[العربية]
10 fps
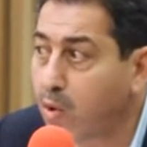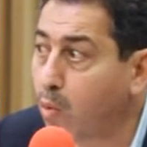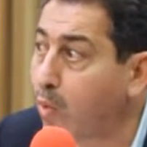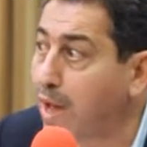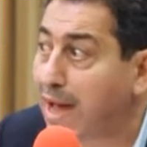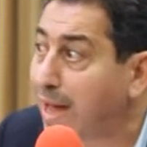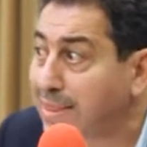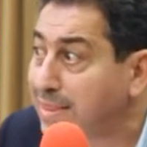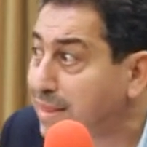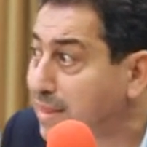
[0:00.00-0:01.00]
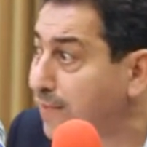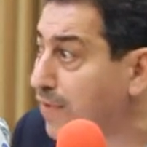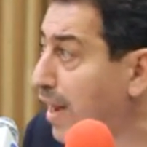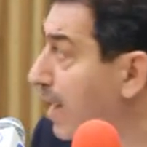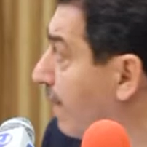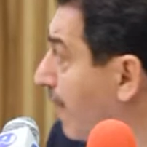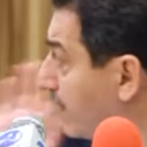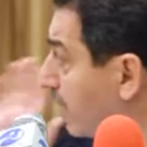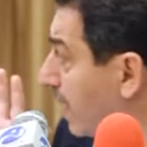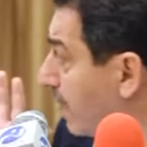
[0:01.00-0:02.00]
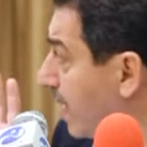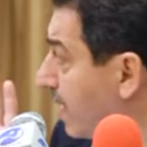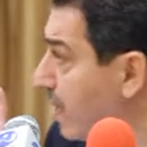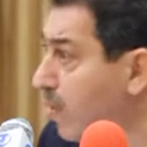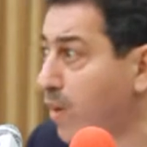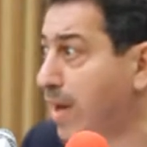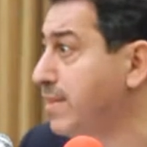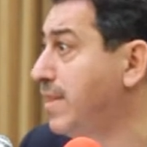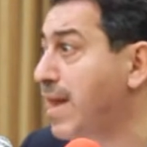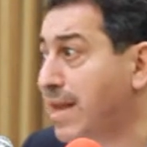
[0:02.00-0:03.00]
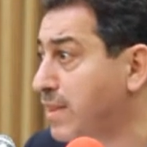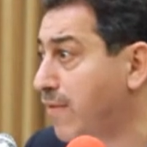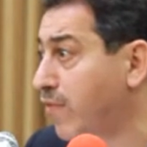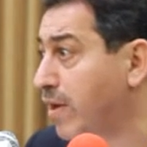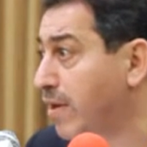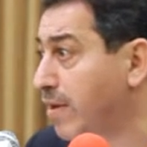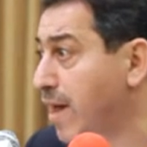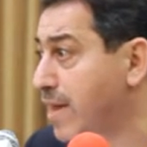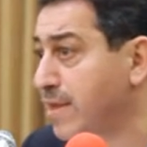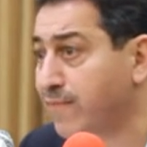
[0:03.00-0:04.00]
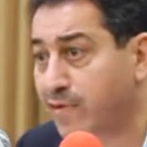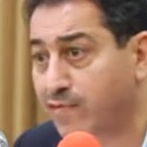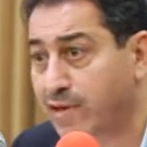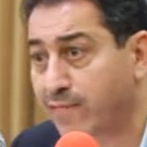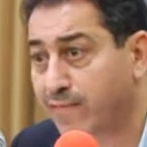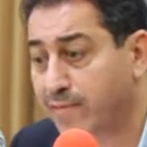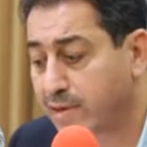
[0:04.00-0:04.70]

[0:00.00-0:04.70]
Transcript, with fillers: وقد نتفق على بعض القضايا وقد لا نتفق أيضا في جنيف